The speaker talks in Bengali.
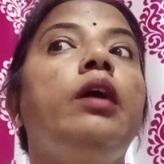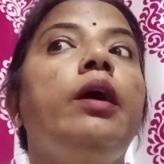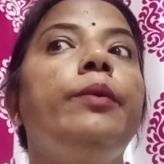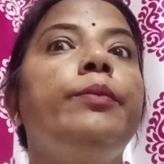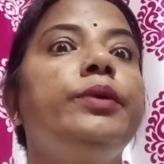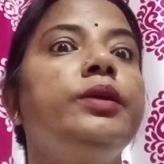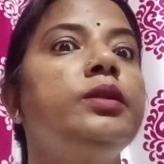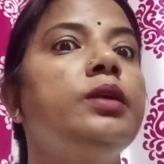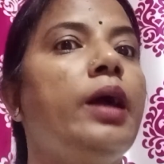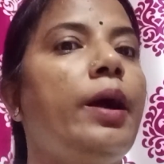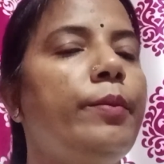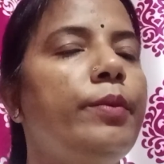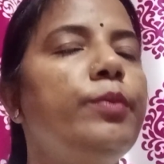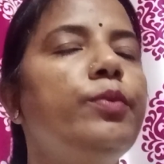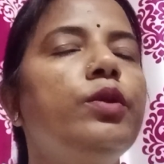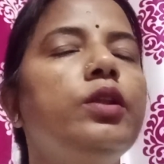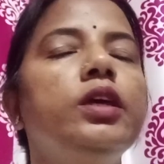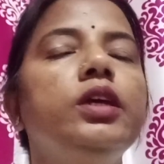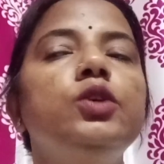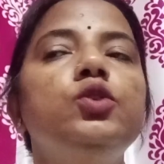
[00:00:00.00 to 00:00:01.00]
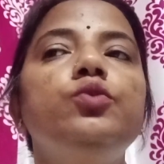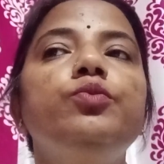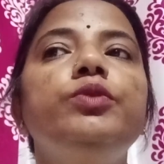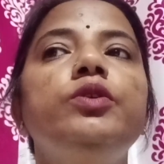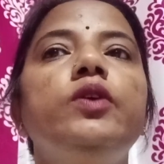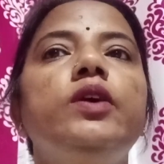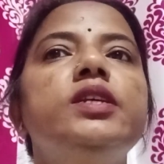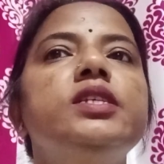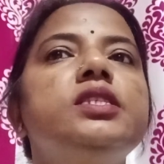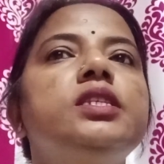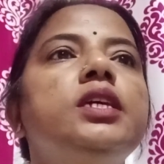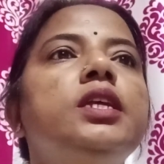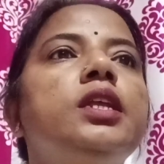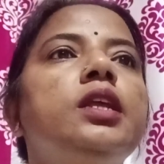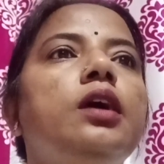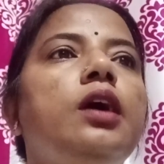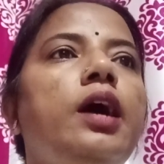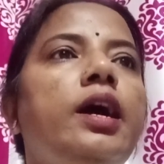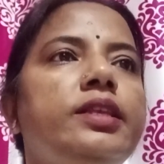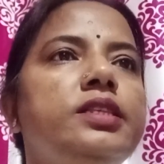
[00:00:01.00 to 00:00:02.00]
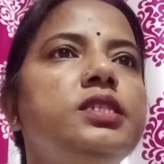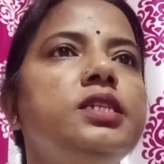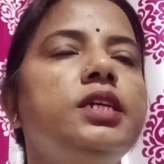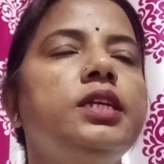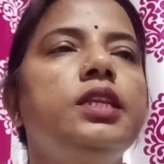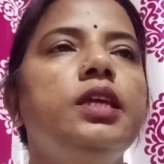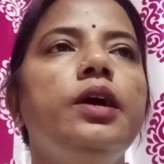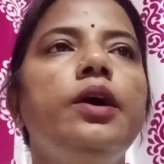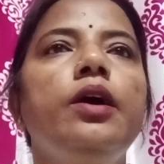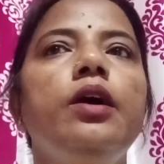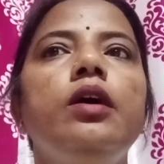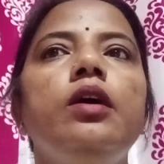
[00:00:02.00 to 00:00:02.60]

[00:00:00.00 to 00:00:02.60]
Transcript: আমি আমি বলি কিছু ভিউয়ার্সদের আছে এটা